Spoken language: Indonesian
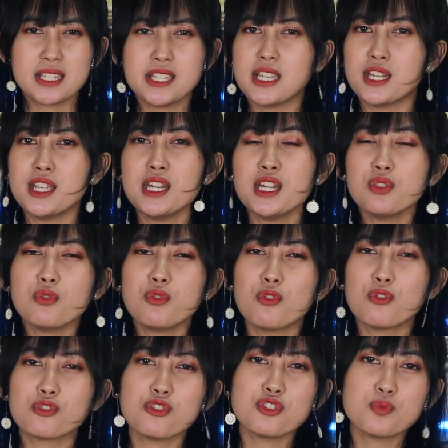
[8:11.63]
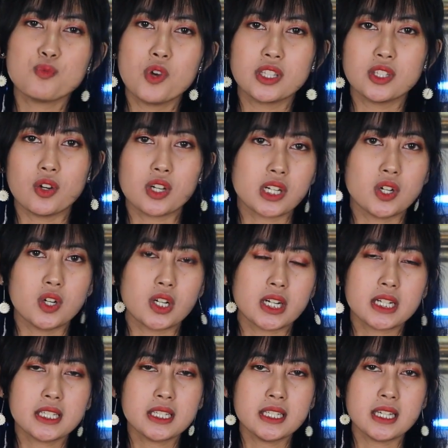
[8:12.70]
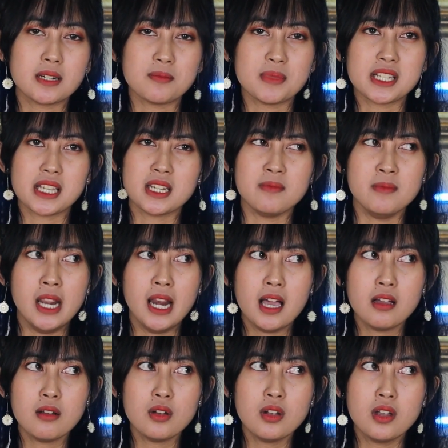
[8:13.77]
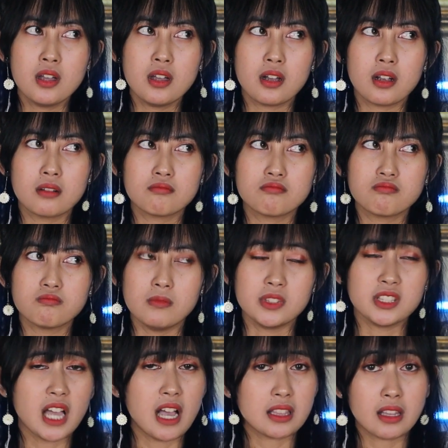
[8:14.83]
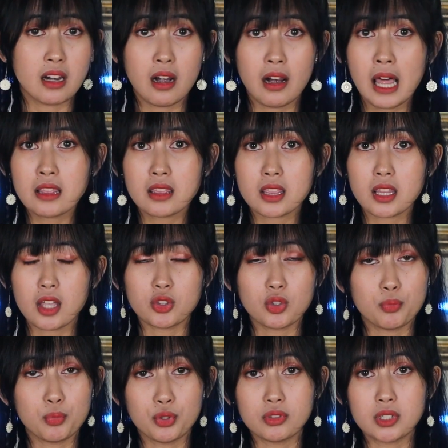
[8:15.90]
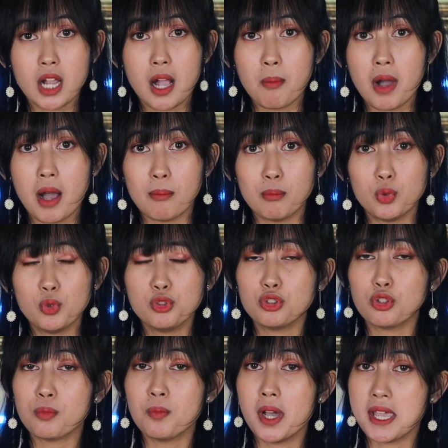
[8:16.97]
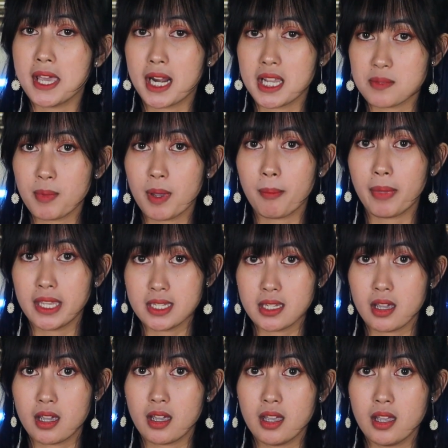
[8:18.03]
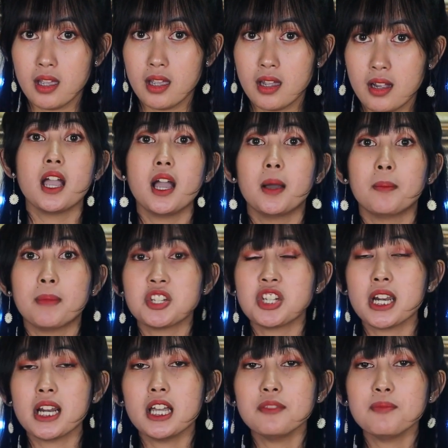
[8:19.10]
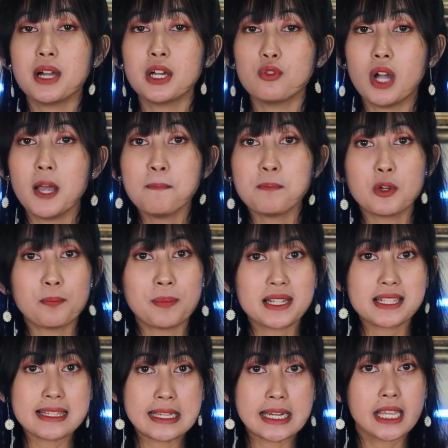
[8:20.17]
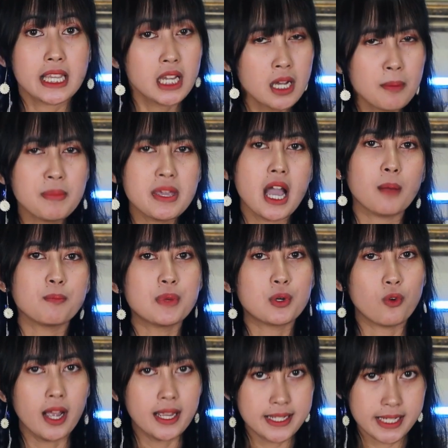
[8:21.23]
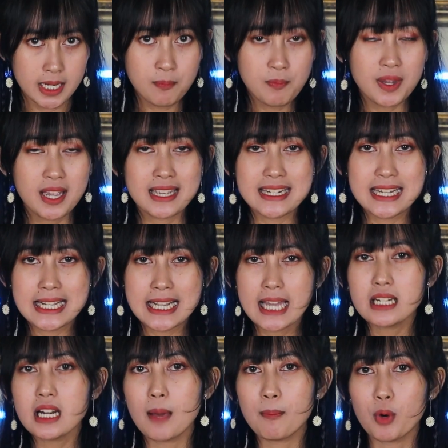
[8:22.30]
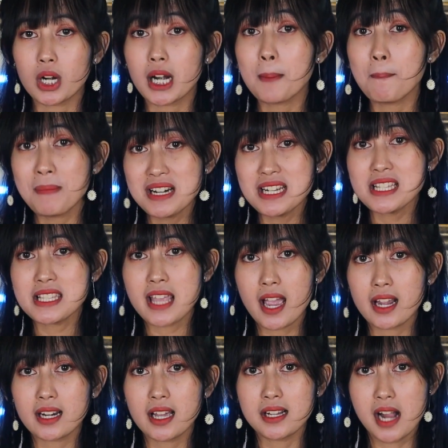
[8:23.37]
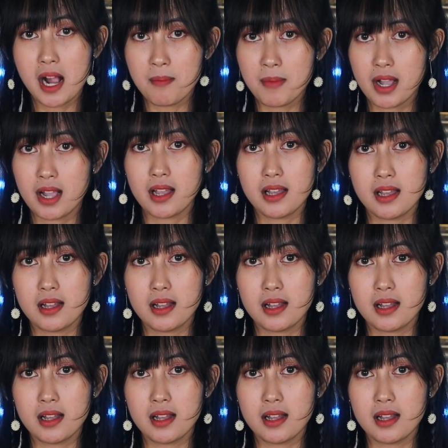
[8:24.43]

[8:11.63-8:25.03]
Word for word: Jadi ini tuh khusus buat orang-orang yang bisa dibilang entah telat ataupun nggak mampu untuk bayar SPP-nya. Masyarakat mengadukan ponpes ini ke pihak berwajib dengan laporan penistaan agama.